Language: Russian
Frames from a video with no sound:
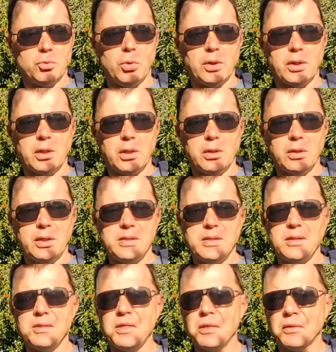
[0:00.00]
только
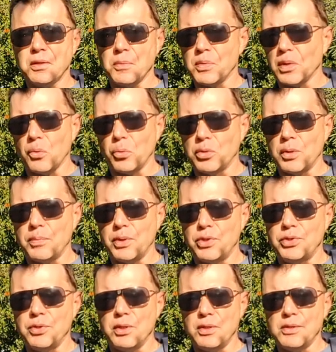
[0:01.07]
резиденты по какой-то
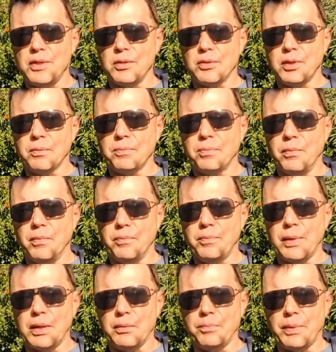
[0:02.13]
причине, резиденты
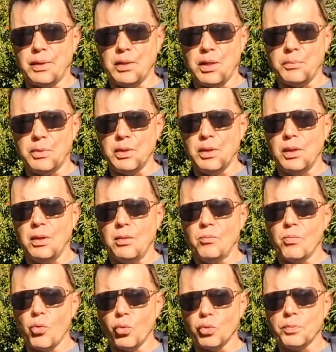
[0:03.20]
Панамы
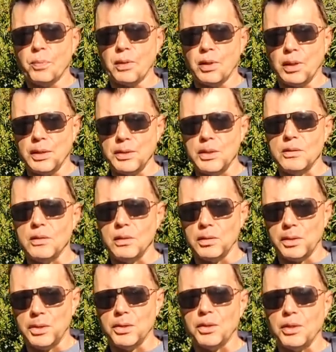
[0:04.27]
могут проходить на
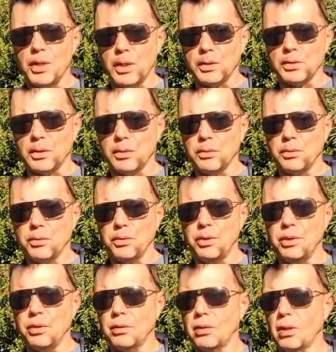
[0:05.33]
таких яхтах.
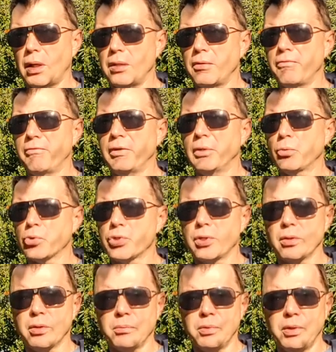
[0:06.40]
И они
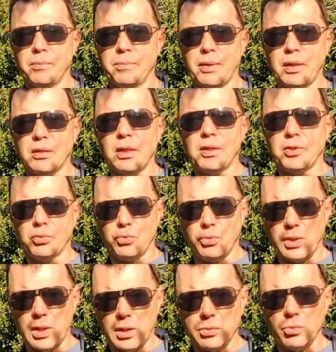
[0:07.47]
вынуждены были продать эту
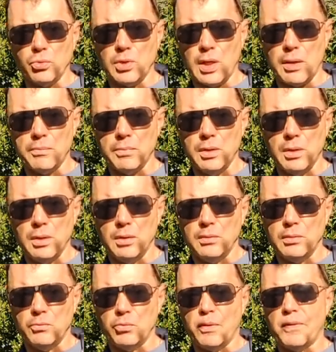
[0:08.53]
яхту там,
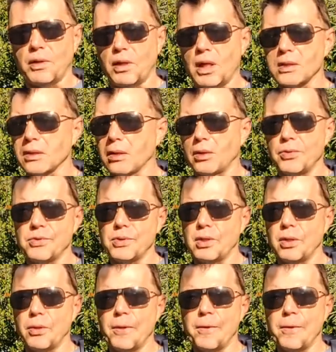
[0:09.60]
ну, наверное, Наскара, не знаю.